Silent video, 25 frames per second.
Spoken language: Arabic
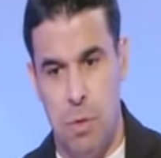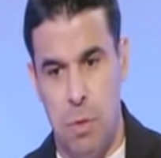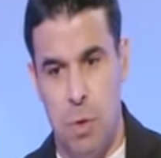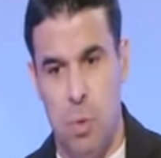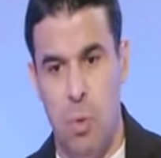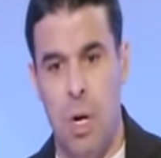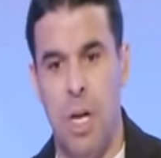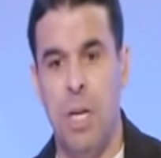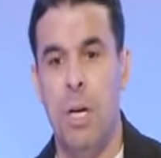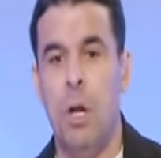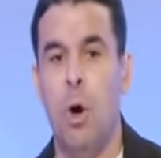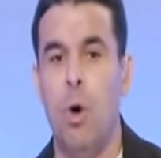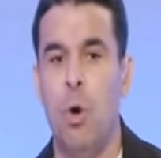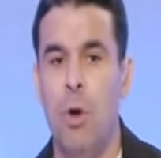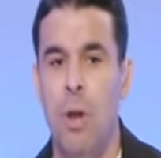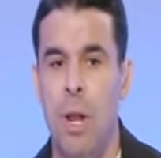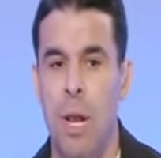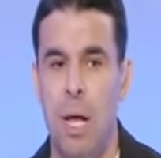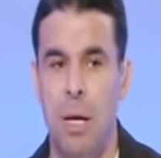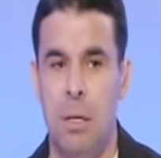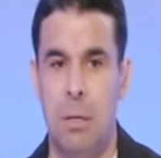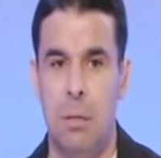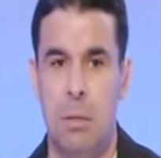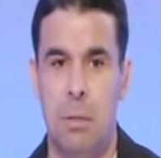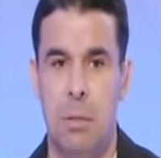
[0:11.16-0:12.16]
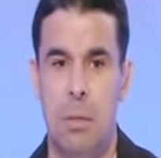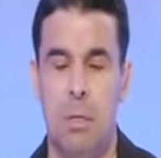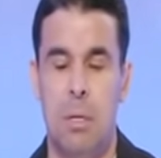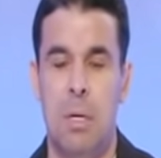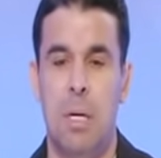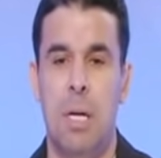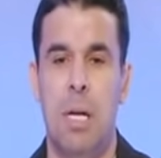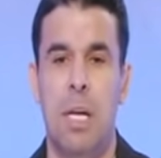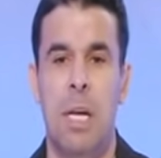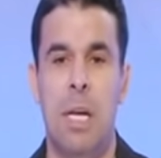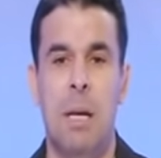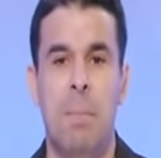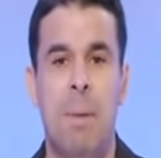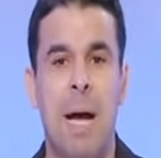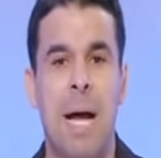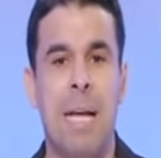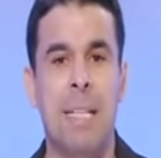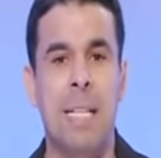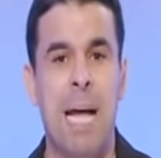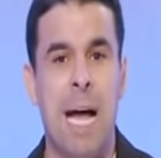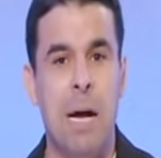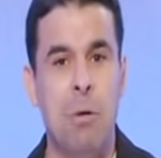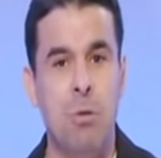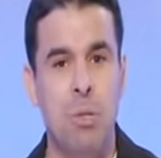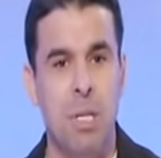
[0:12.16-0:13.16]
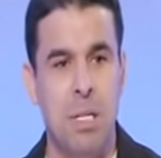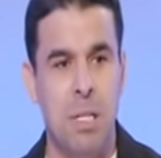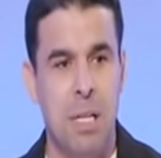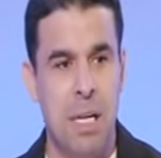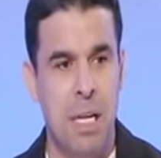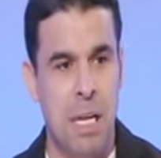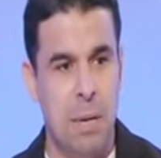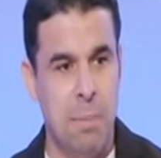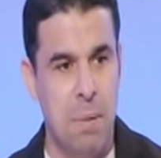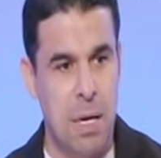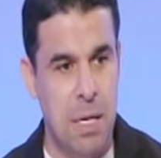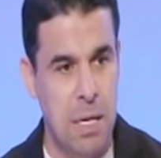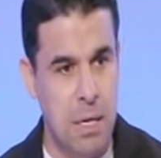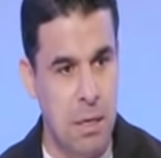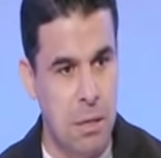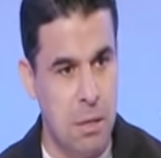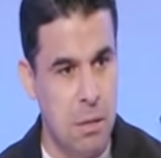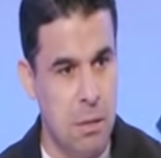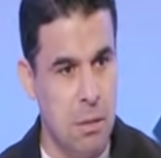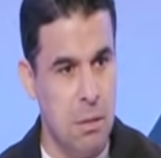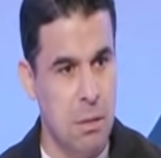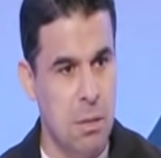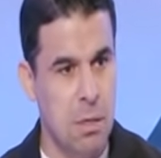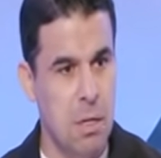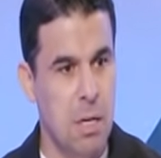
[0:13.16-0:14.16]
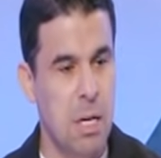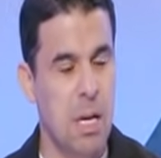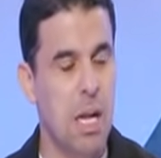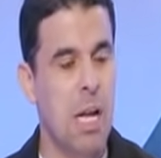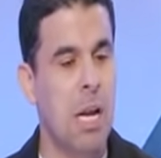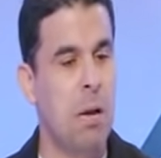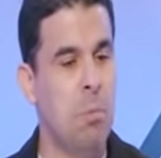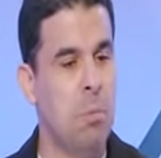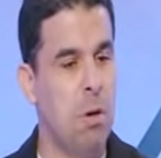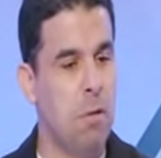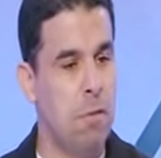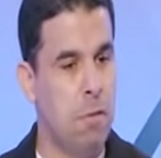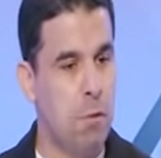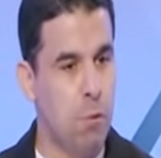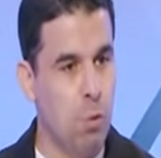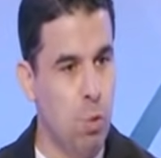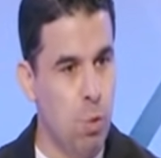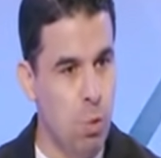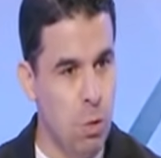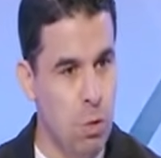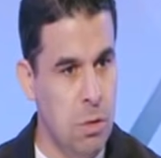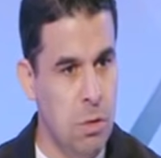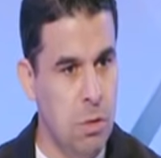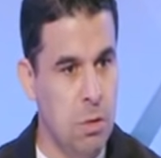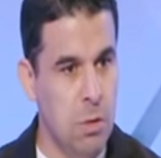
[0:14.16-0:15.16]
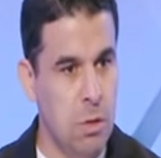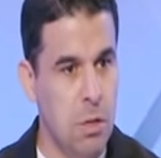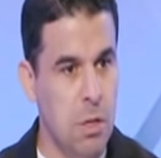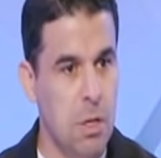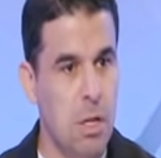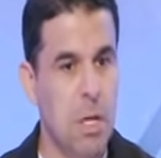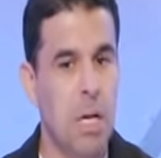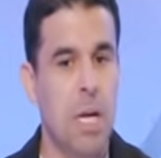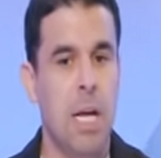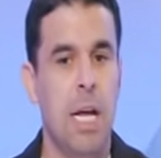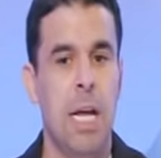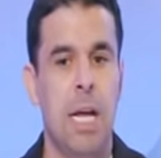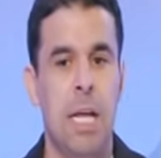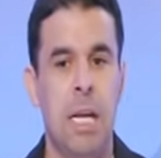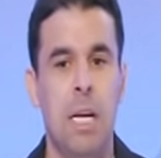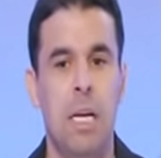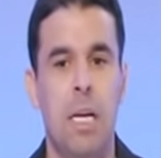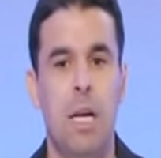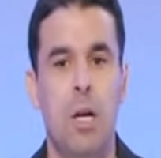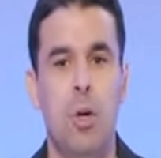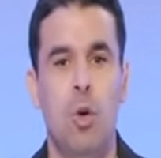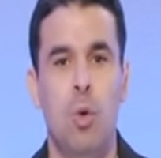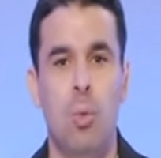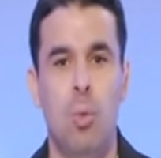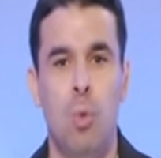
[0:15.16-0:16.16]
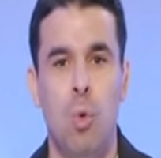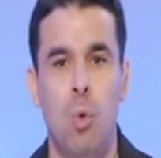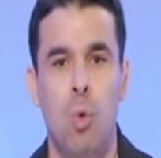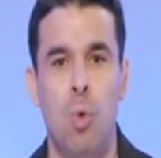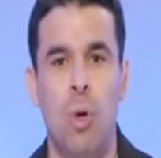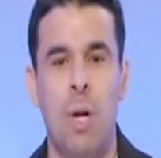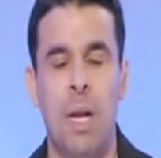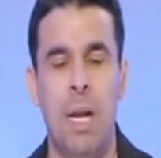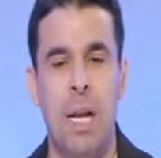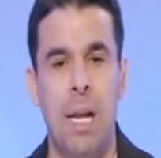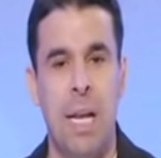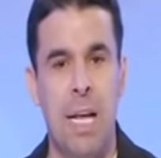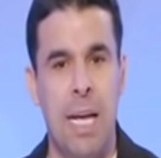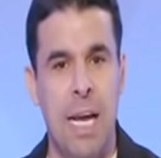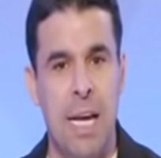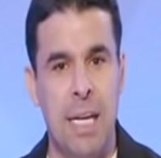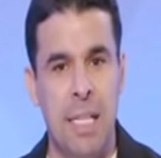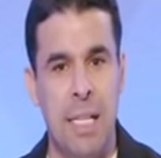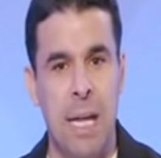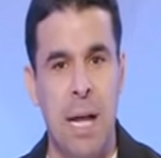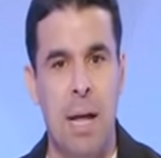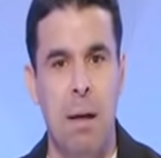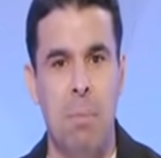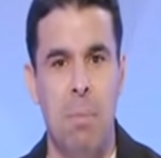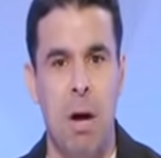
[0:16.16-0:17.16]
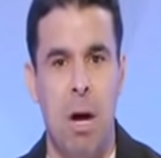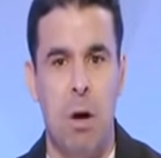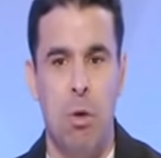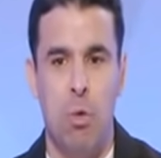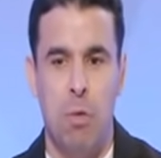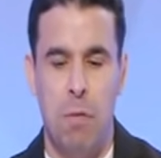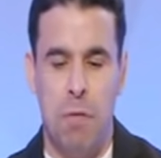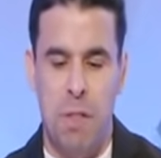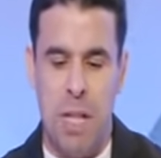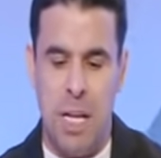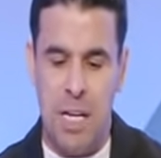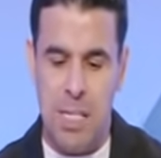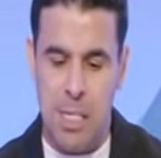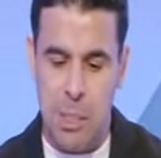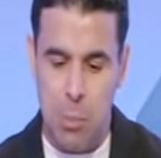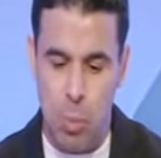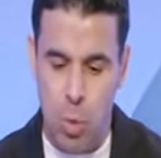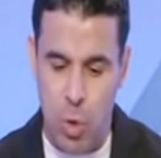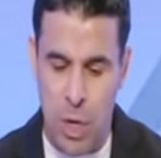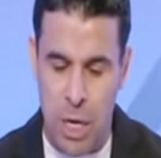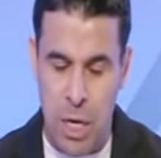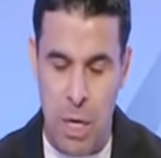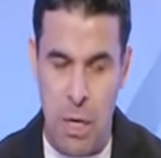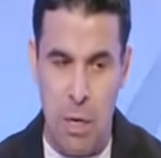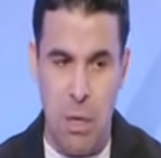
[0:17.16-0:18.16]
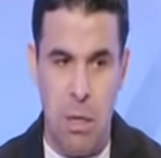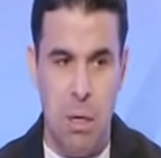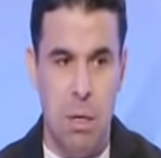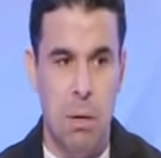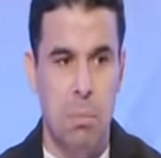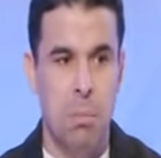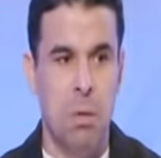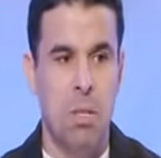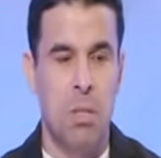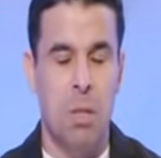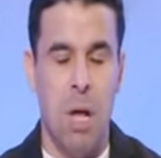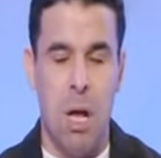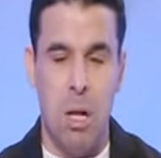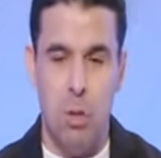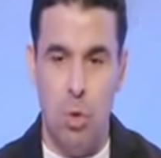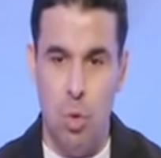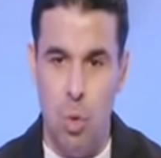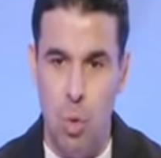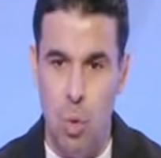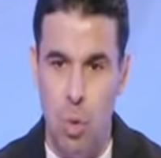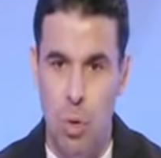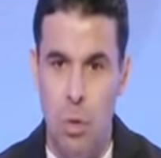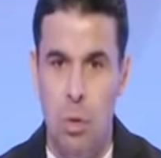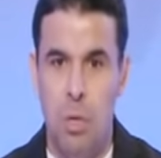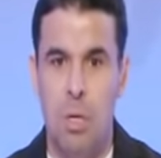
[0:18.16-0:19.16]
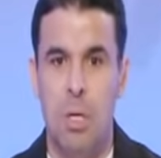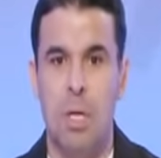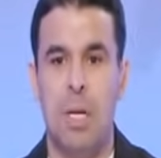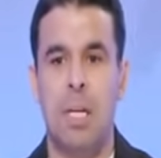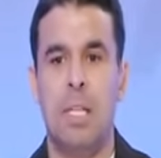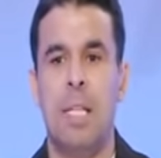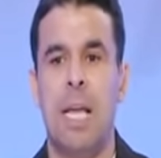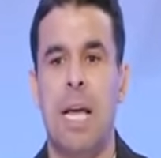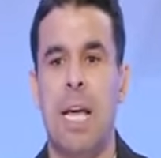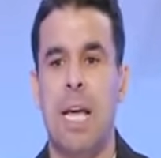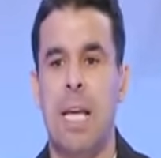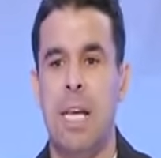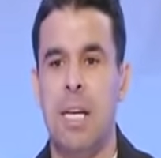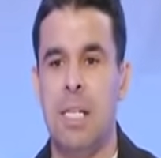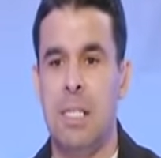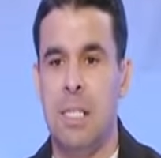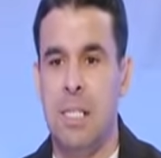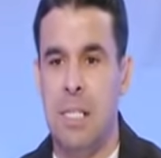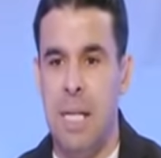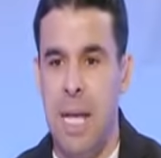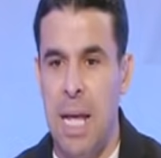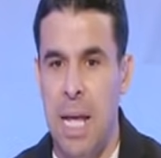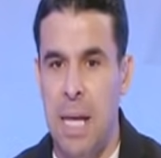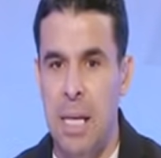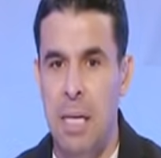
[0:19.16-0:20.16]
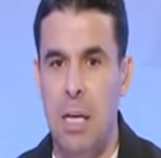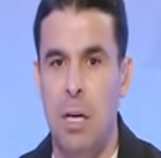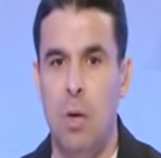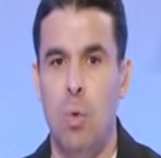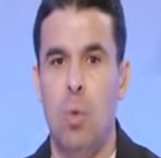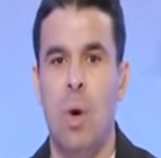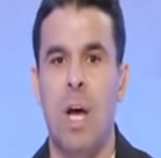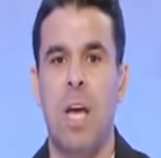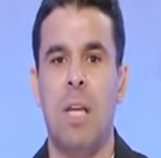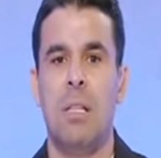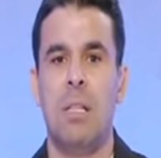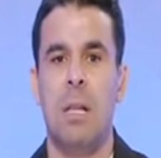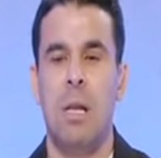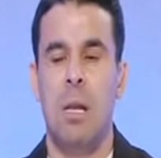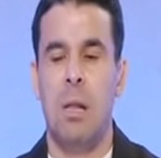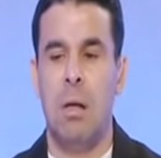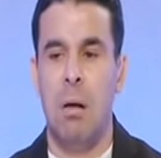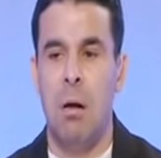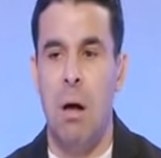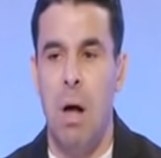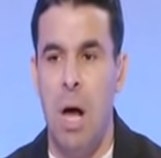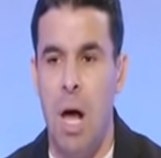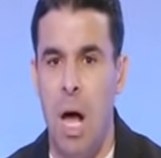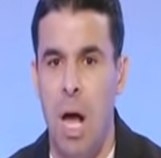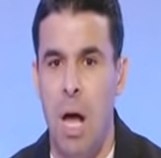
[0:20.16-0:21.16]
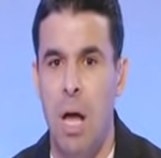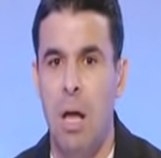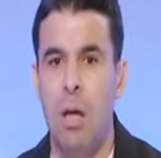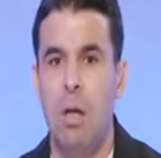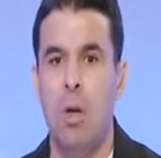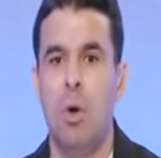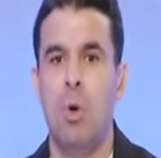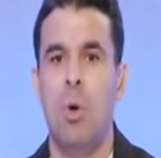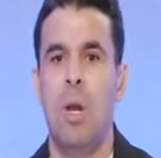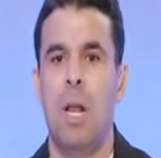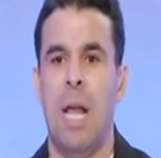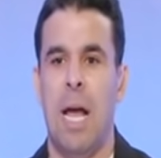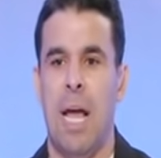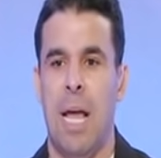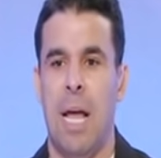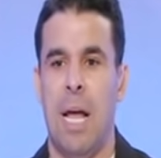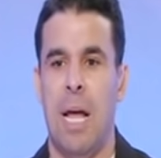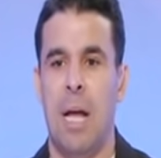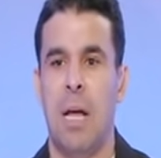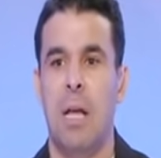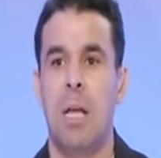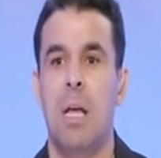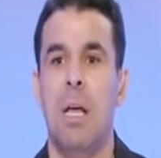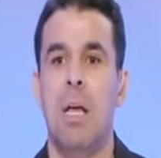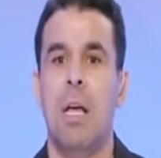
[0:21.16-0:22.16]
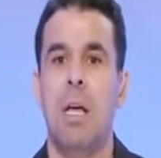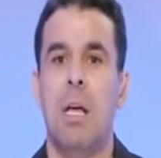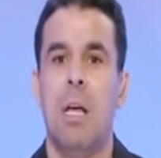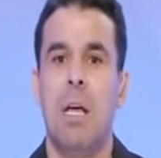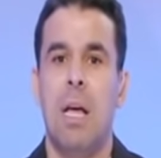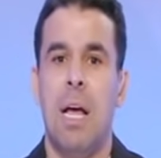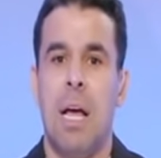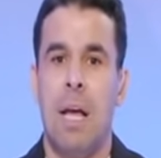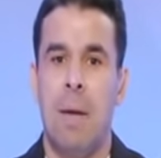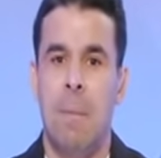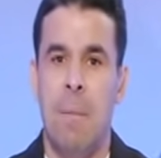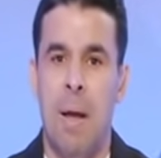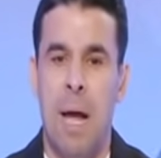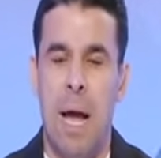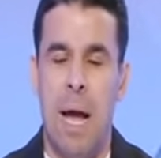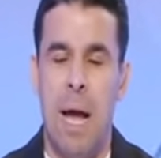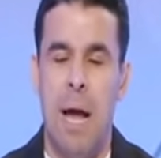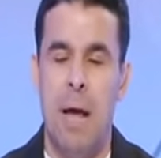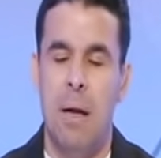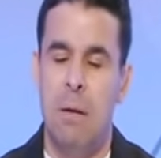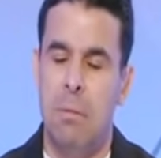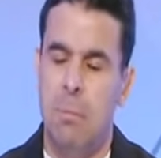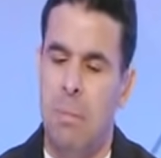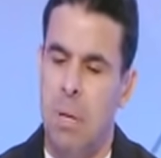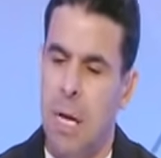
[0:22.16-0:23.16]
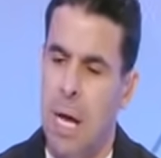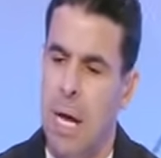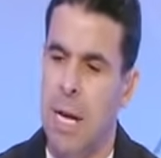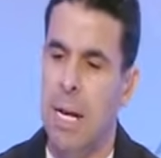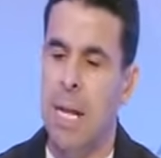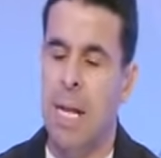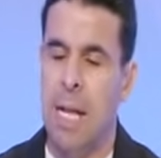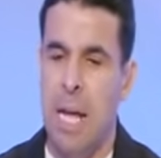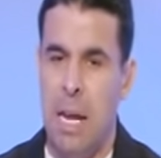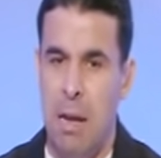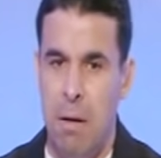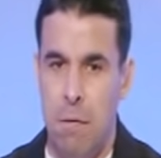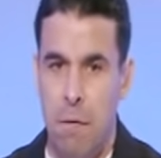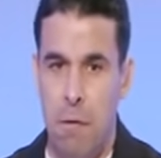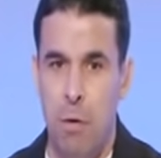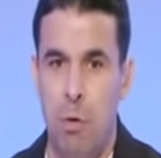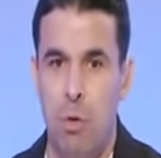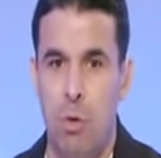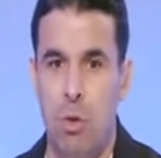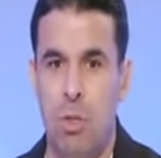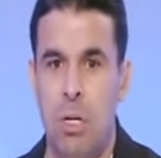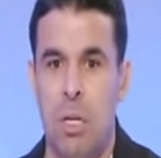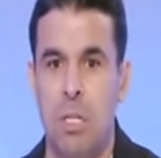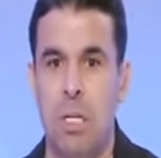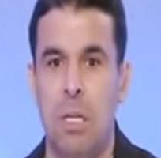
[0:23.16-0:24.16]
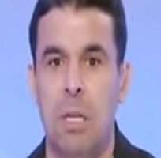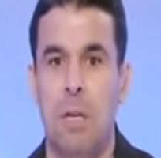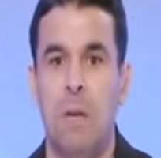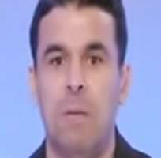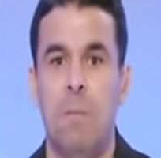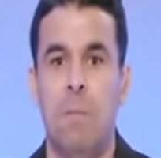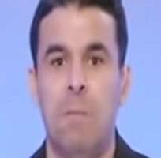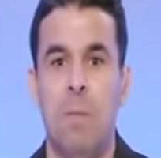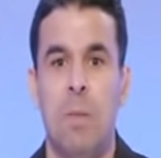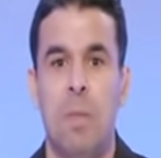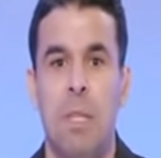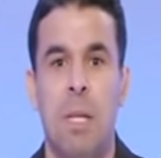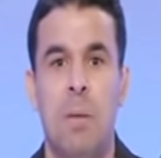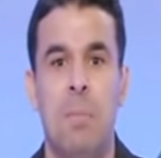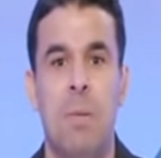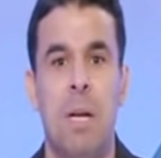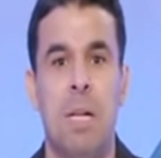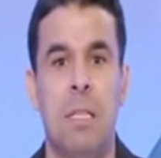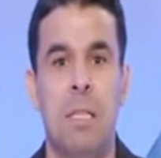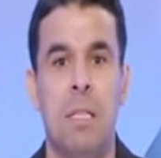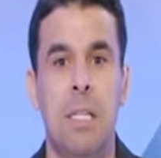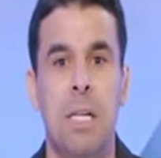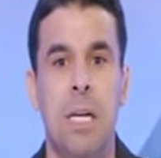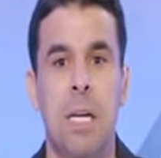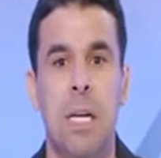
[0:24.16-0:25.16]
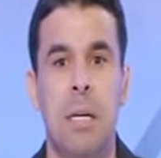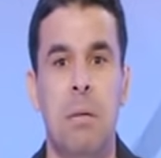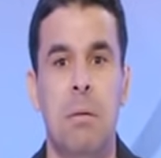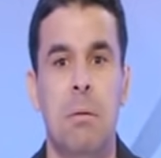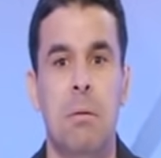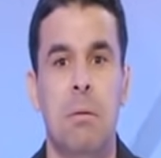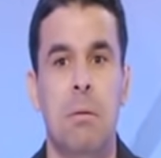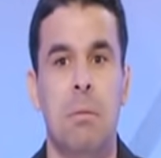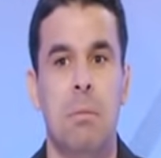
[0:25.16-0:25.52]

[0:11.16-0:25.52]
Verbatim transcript: وإحنا قلنا إن بعد عودة الجماهير المفروض إن الجمهور اللي جاي ده معروف ده اسمه إيه بطاقته داخل إزاي واخد اللقاح كل حاجة يا جماعة هنتكلم في النقطة دي نمرة اتنين